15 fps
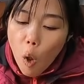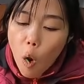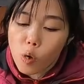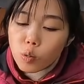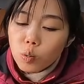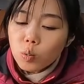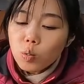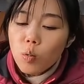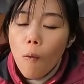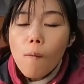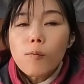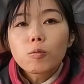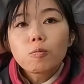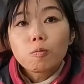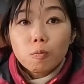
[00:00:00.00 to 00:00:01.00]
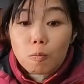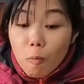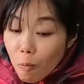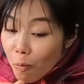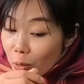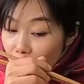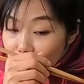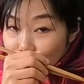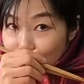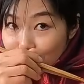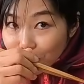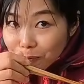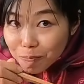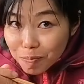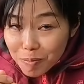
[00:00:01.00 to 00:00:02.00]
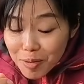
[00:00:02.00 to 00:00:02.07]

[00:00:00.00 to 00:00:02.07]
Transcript: 去了酒都喝不了，